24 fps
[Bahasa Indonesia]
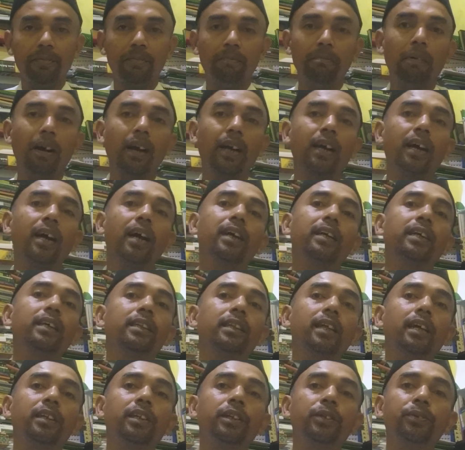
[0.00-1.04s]
maka
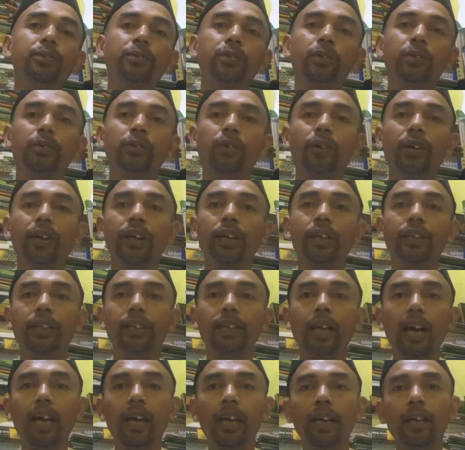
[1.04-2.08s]
kita dituntut untuk
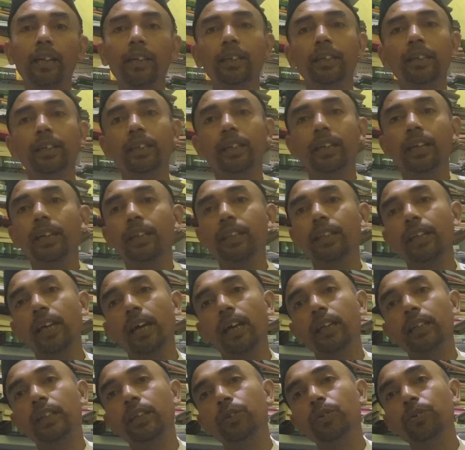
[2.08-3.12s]
ikhtiar
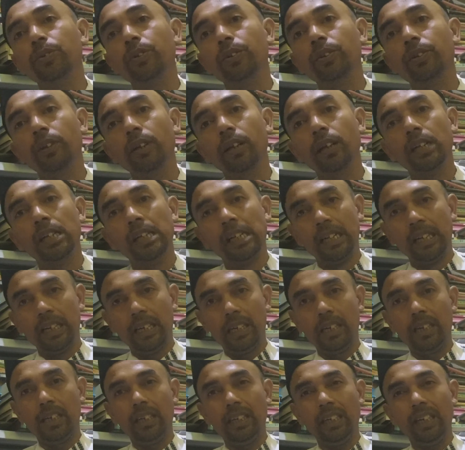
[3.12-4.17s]
ikhtiar dituntut
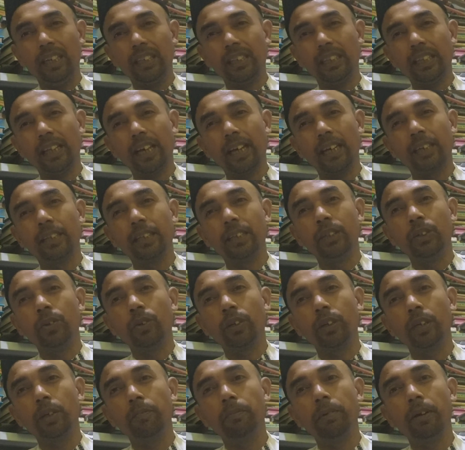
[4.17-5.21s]
uh, ikhtiar
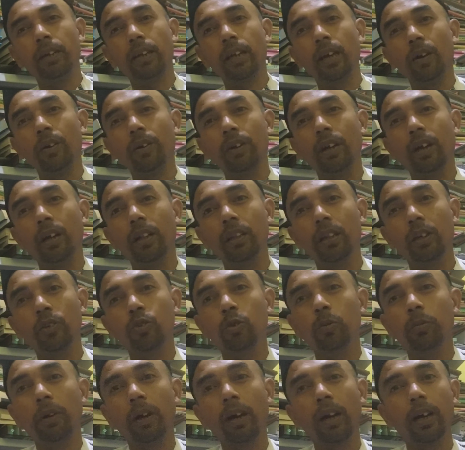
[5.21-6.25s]
dihitung ibadah oleh Allah
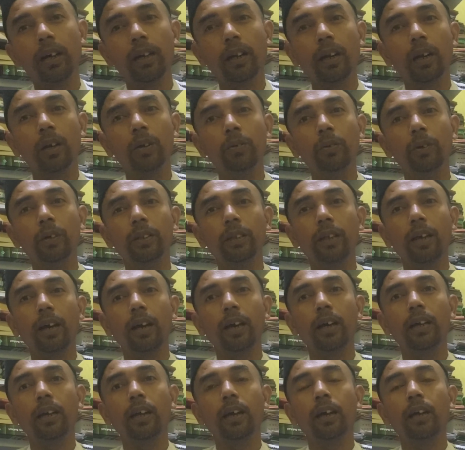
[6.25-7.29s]
Subhanahu wa
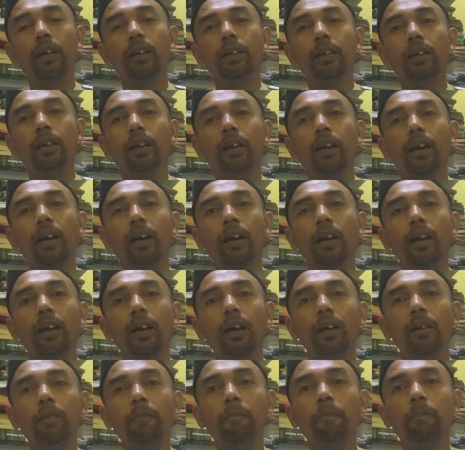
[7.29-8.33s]
taala
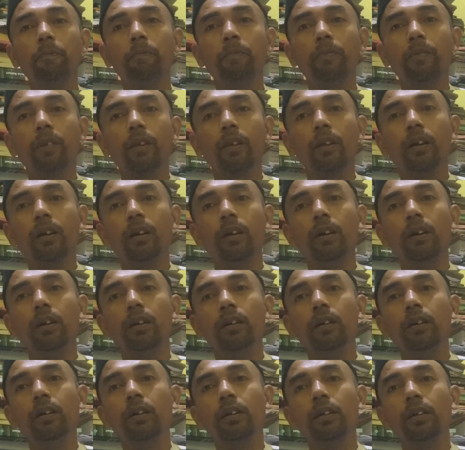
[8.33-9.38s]
karena
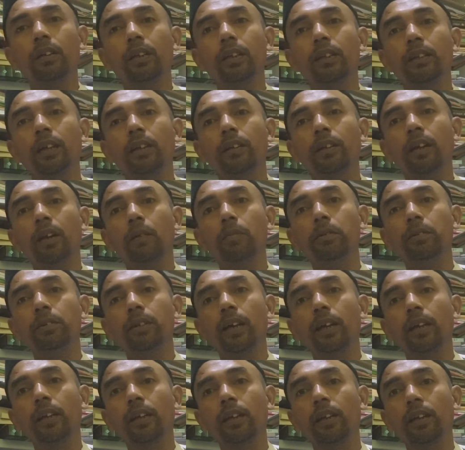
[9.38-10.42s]
uh, kita dalam
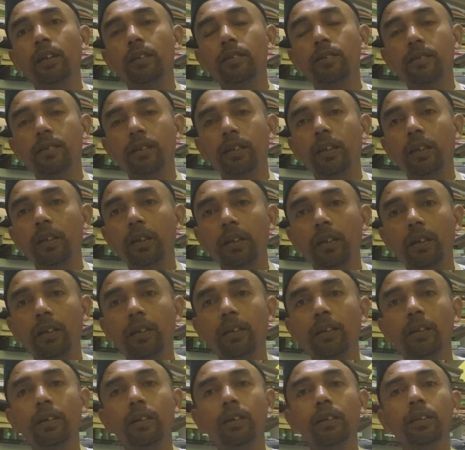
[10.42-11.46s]
mencari rezeki
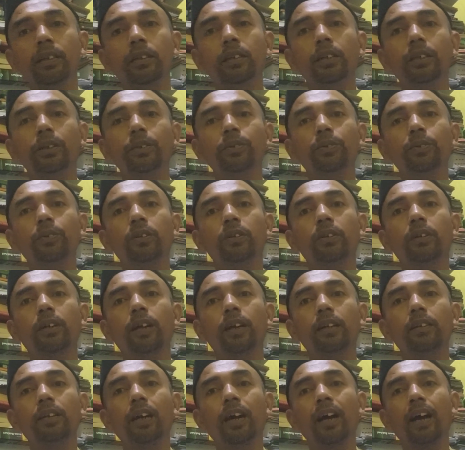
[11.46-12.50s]
dituntut
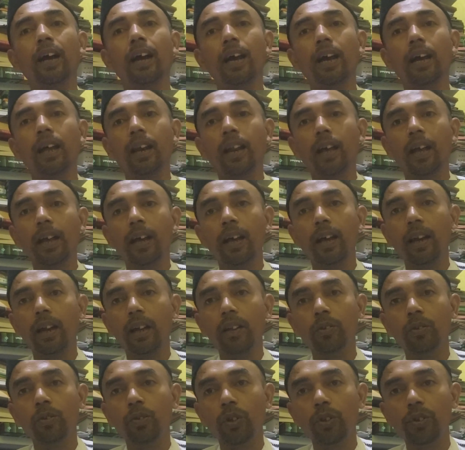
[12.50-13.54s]
dengan yang halal
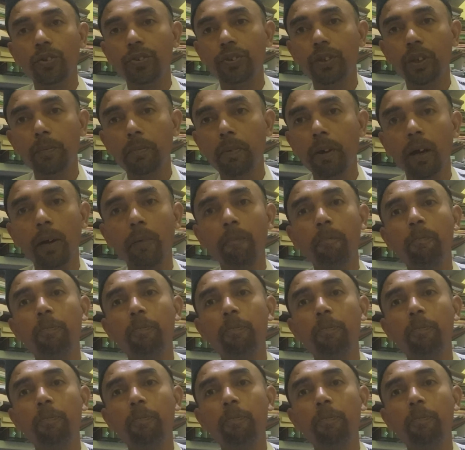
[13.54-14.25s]
dan